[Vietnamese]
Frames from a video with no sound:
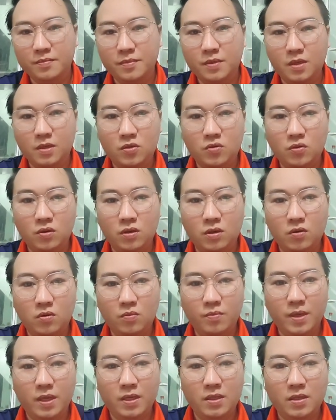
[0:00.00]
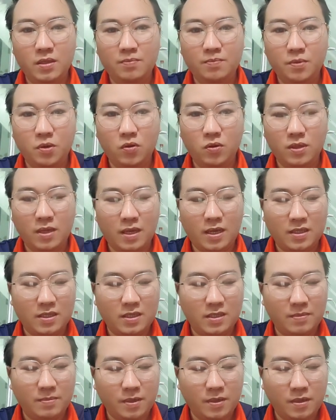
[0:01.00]
giờ chua nó lúc về từ
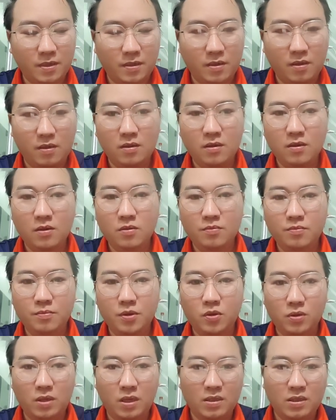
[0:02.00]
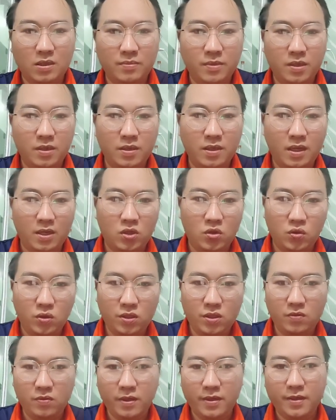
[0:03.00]
protazim nó này protazim đấy giờ chua
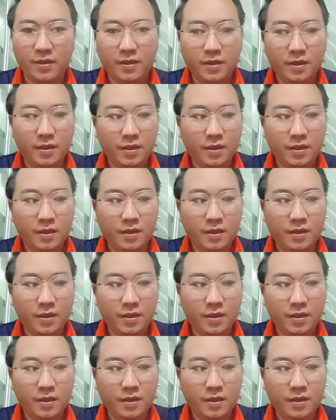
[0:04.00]
rong hành